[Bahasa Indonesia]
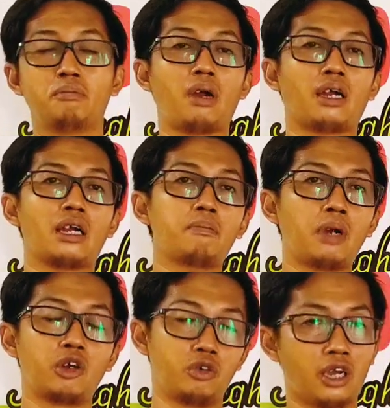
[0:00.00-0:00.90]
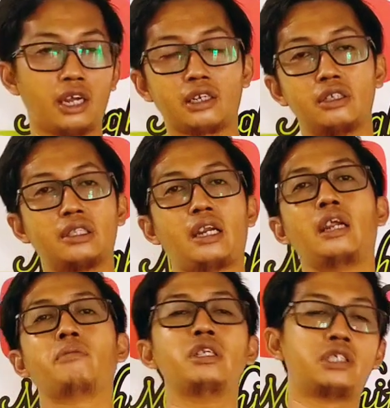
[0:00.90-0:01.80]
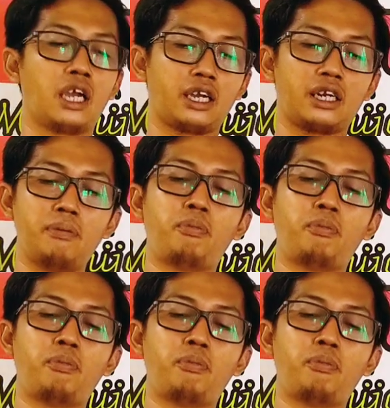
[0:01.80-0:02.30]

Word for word: maka penggunaan ke tanaman janganlah